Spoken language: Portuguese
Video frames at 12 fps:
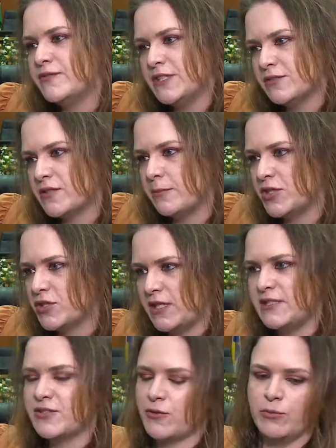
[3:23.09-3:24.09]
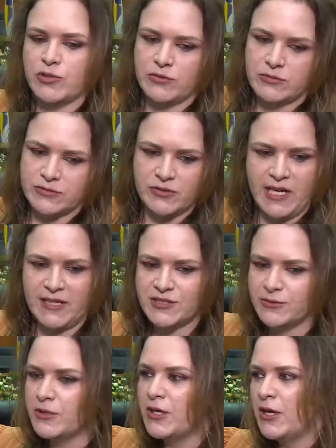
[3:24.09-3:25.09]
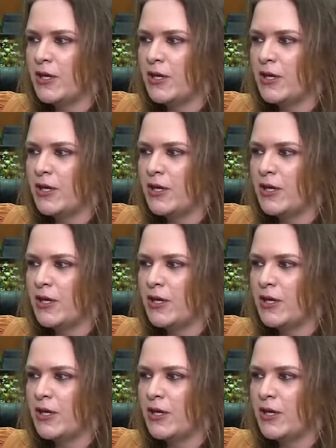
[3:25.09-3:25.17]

vírus emergentes, como no, no caso